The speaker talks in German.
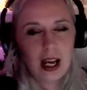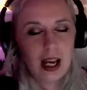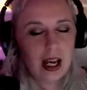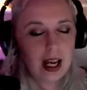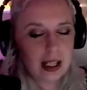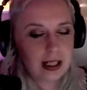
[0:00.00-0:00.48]

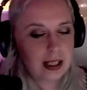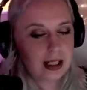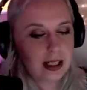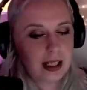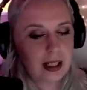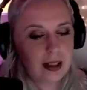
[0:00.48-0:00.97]
hatte,
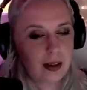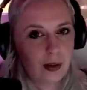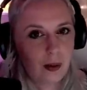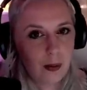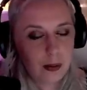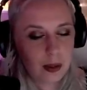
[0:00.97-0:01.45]
sich äh,
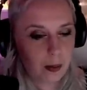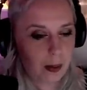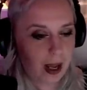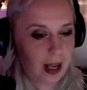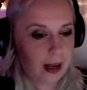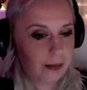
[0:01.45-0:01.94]

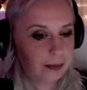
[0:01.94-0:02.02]
umzubringen.